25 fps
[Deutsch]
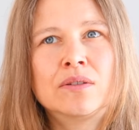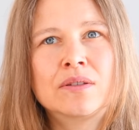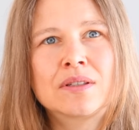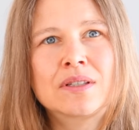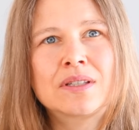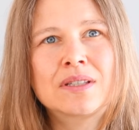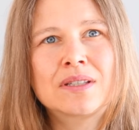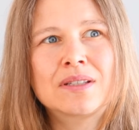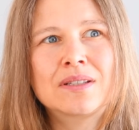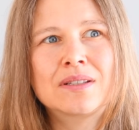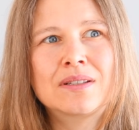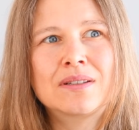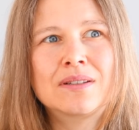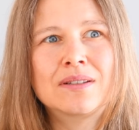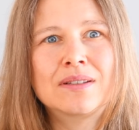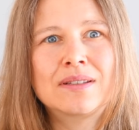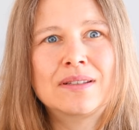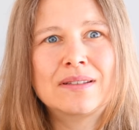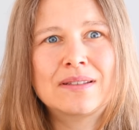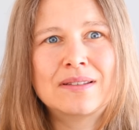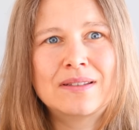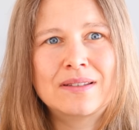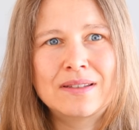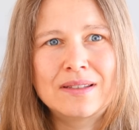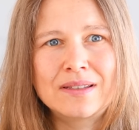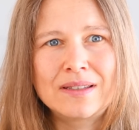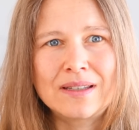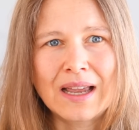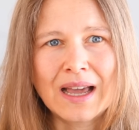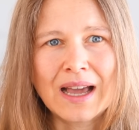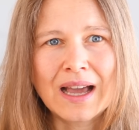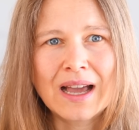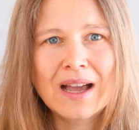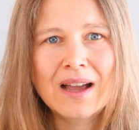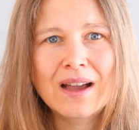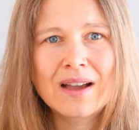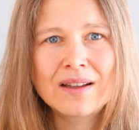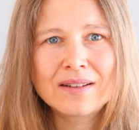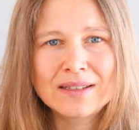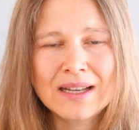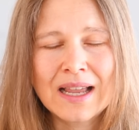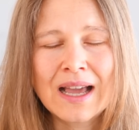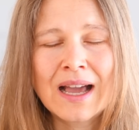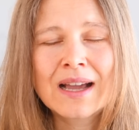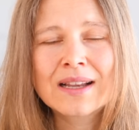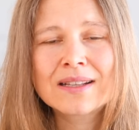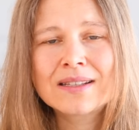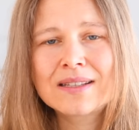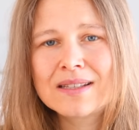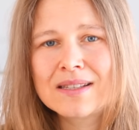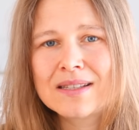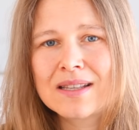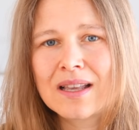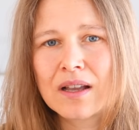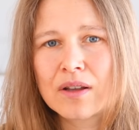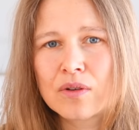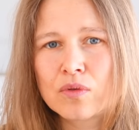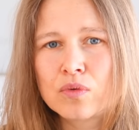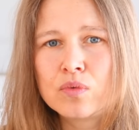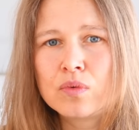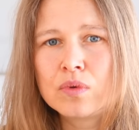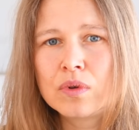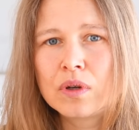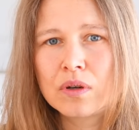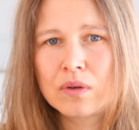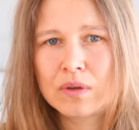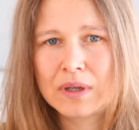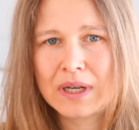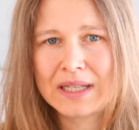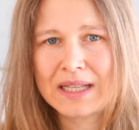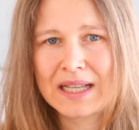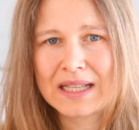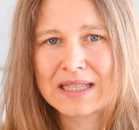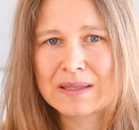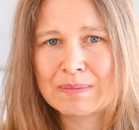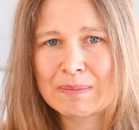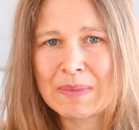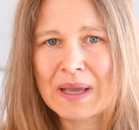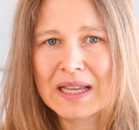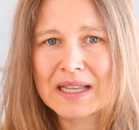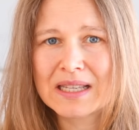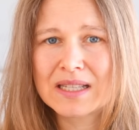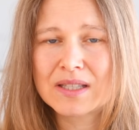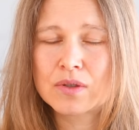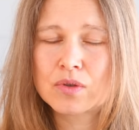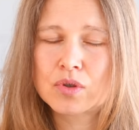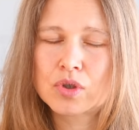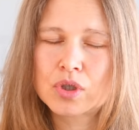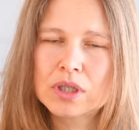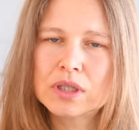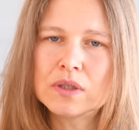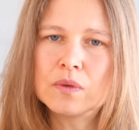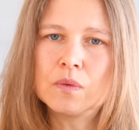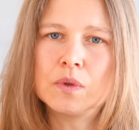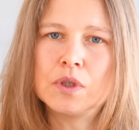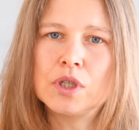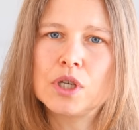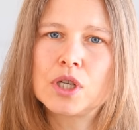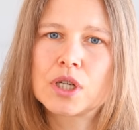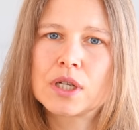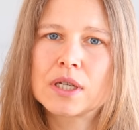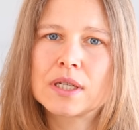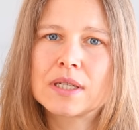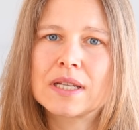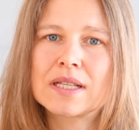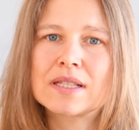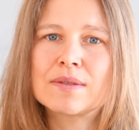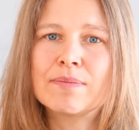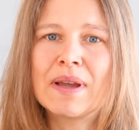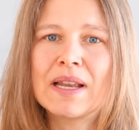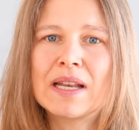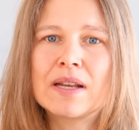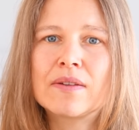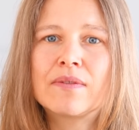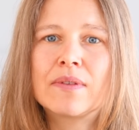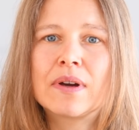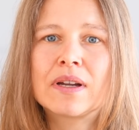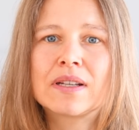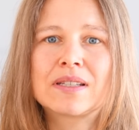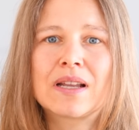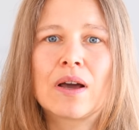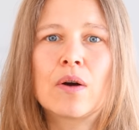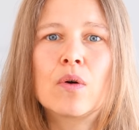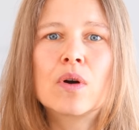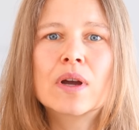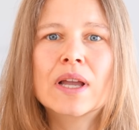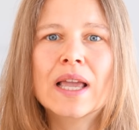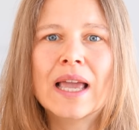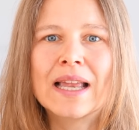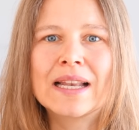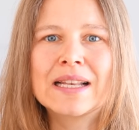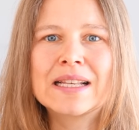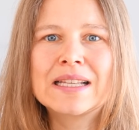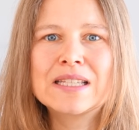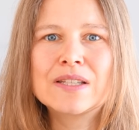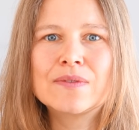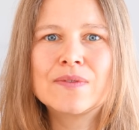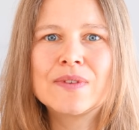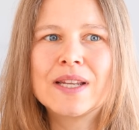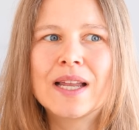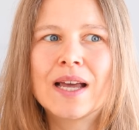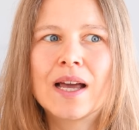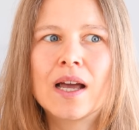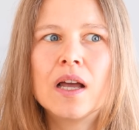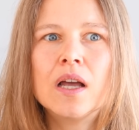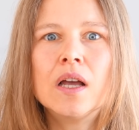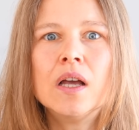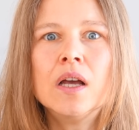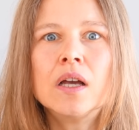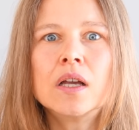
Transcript: und da nach dieser Kur oder jetzt merke ich so Schritt für Schritt, dass meine Verdauung endlich wieder